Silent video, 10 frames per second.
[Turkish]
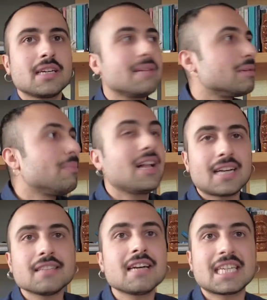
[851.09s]
Ne bileyim
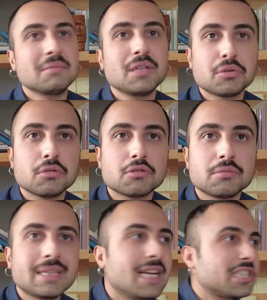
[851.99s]
Balkanlar gibi bir yer
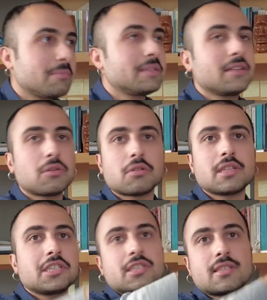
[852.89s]
olurdu. Birleşemediler
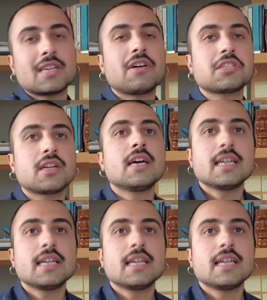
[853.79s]
orada işte savaş.